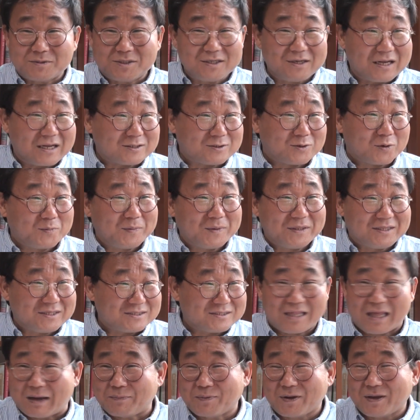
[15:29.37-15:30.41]
저렇게 로맨티스트
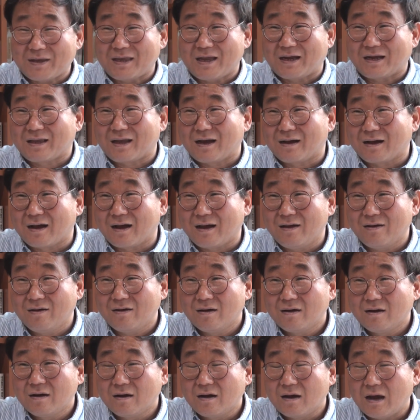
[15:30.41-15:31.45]
나쁘게 이야기한 거야?
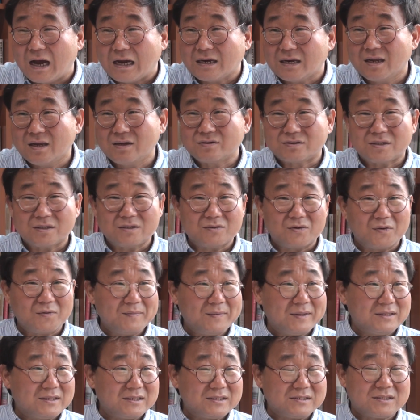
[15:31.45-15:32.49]
아니에요. 저는
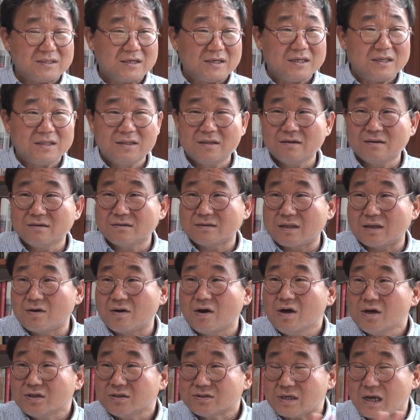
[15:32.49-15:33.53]
로맨티스를 있는 그대로
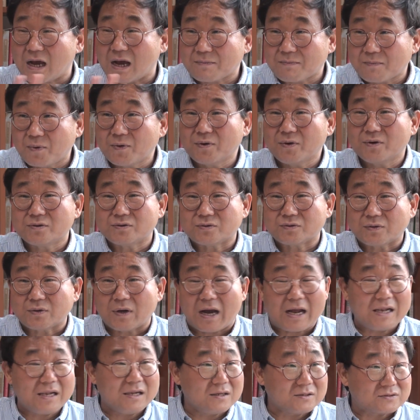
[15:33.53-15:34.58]
잘 보여주고
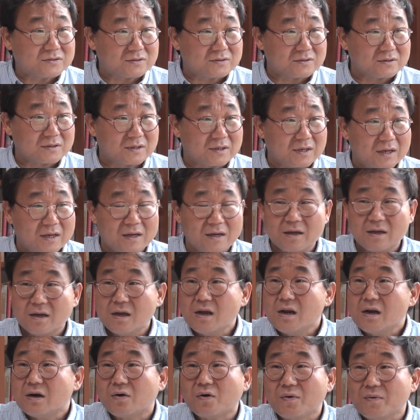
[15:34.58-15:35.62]
아요 알려주는 거예요. 네.
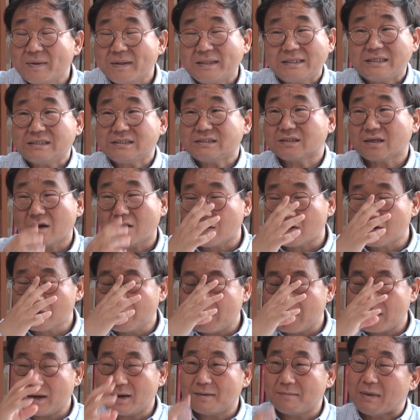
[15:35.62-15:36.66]
로맨티스가
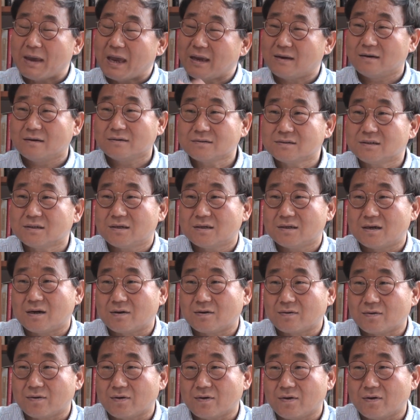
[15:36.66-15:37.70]
얼마나
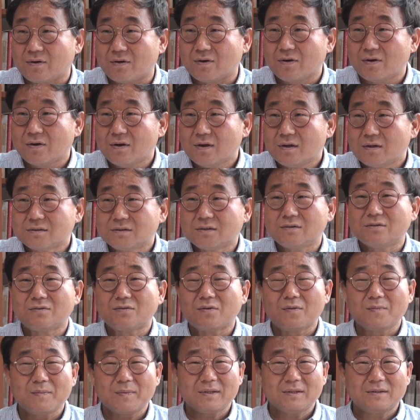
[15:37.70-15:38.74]
매력적이라고요. 저는
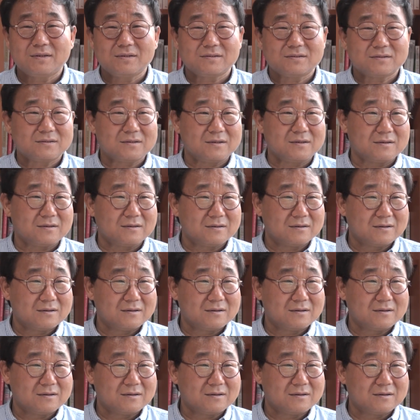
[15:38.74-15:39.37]
로맨티스.